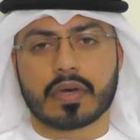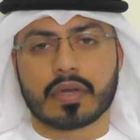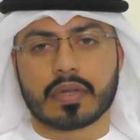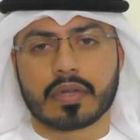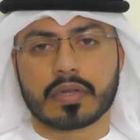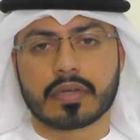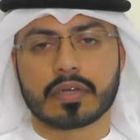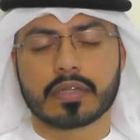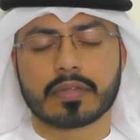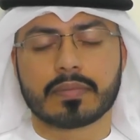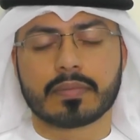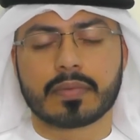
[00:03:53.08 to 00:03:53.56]

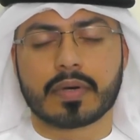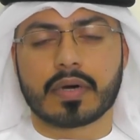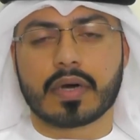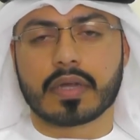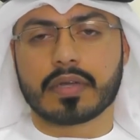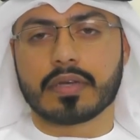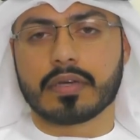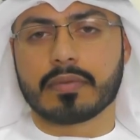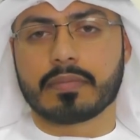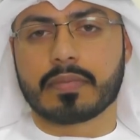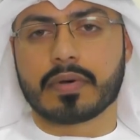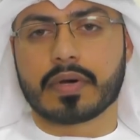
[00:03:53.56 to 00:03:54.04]
الخدمه
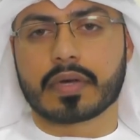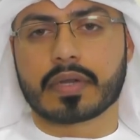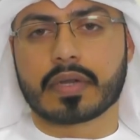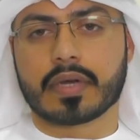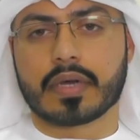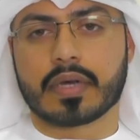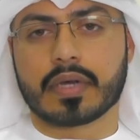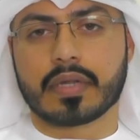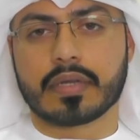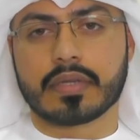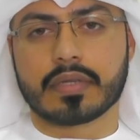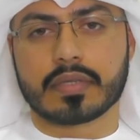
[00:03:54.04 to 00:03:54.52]
هاي عباره
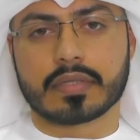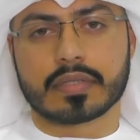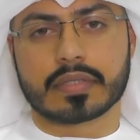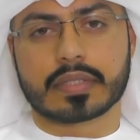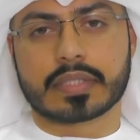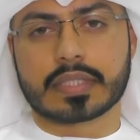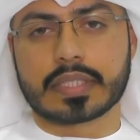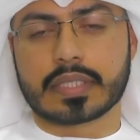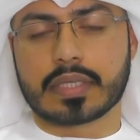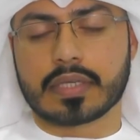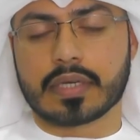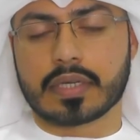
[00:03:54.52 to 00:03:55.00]
عن
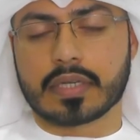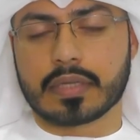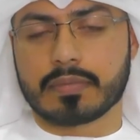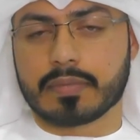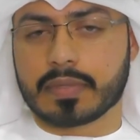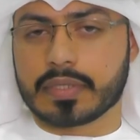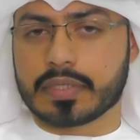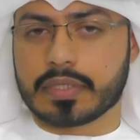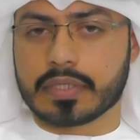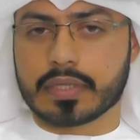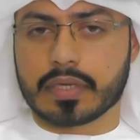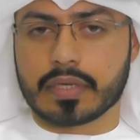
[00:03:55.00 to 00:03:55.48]
صيانه
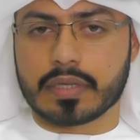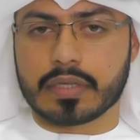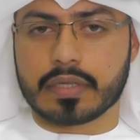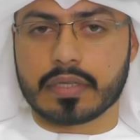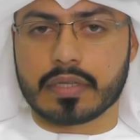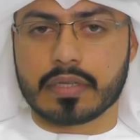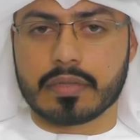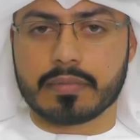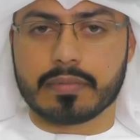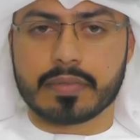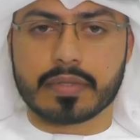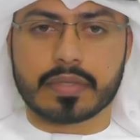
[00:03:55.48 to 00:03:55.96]

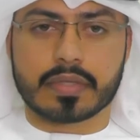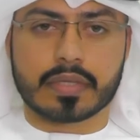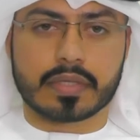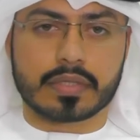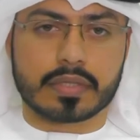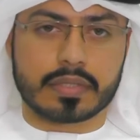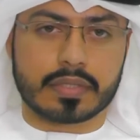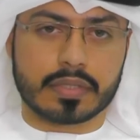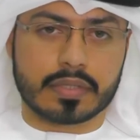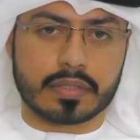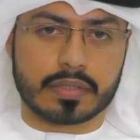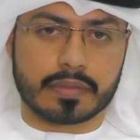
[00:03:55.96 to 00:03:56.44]
مجانيه
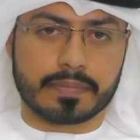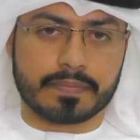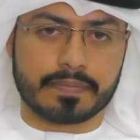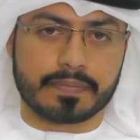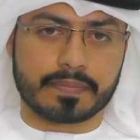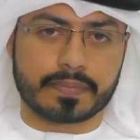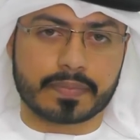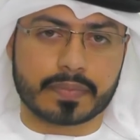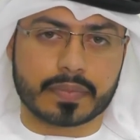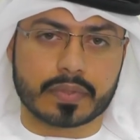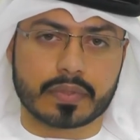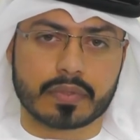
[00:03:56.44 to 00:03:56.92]
لمده سنه.
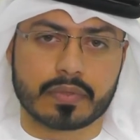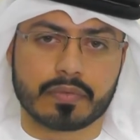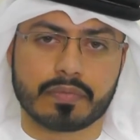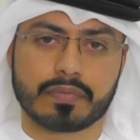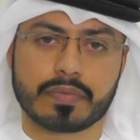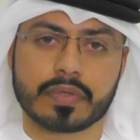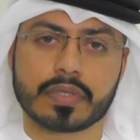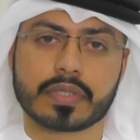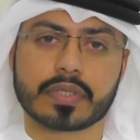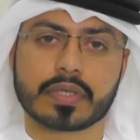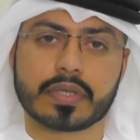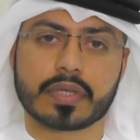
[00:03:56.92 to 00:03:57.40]

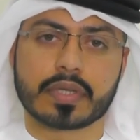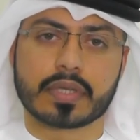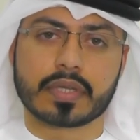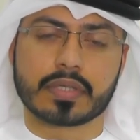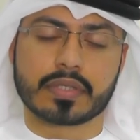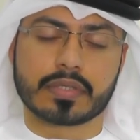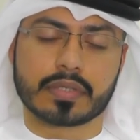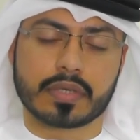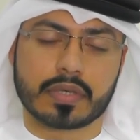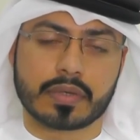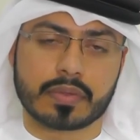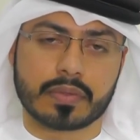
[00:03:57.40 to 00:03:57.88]
في شركه
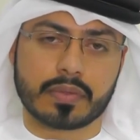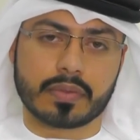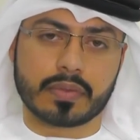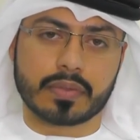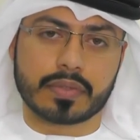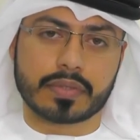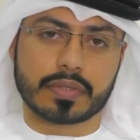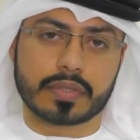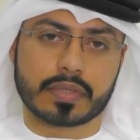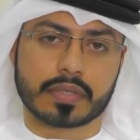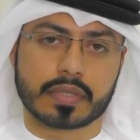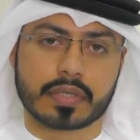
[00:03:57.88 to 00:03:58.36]

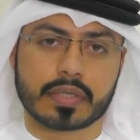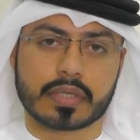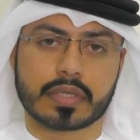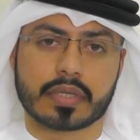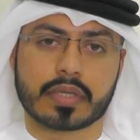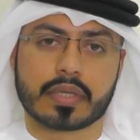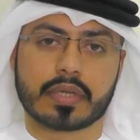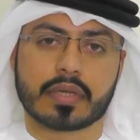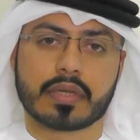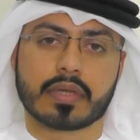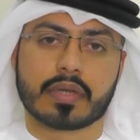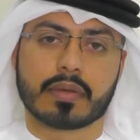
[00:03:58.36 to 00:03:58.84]
شاكوش
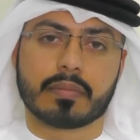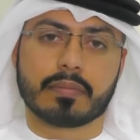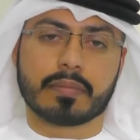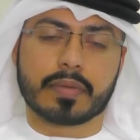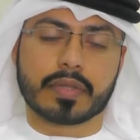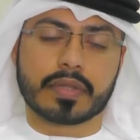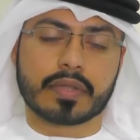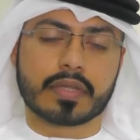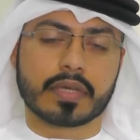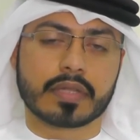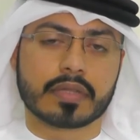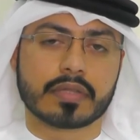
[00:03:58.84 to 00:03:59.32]

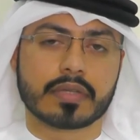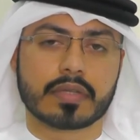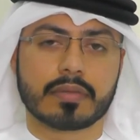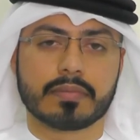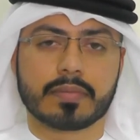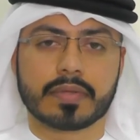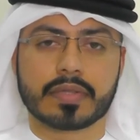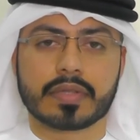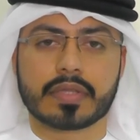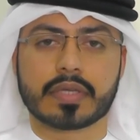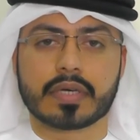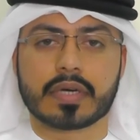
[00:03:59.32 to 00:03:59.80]
مددنا
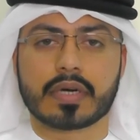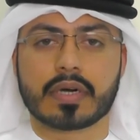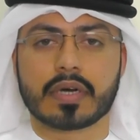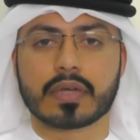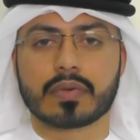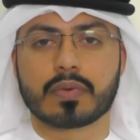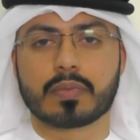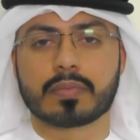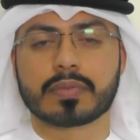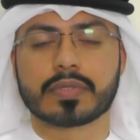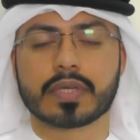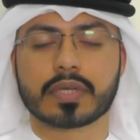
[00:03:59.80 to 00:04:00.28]
المده
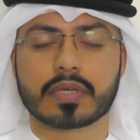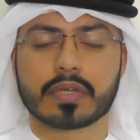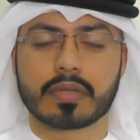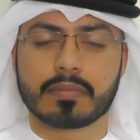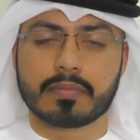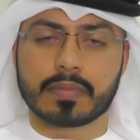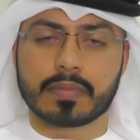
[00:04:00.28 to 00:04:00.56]
هاي وبشكل